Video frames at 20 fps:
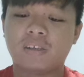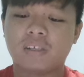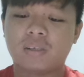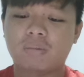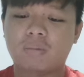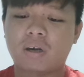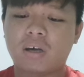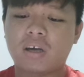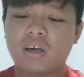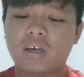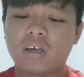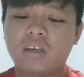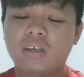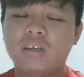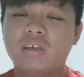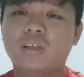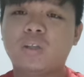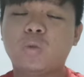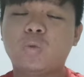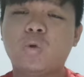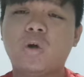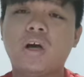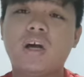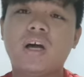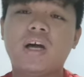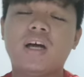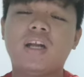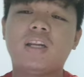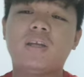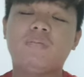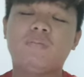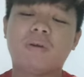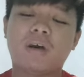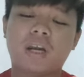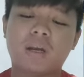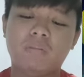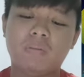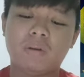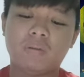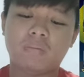sebagai Ketua Ahli
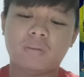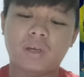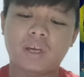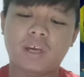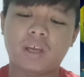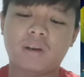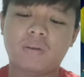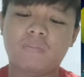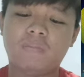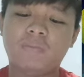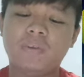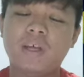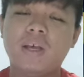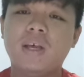Parlimen PN,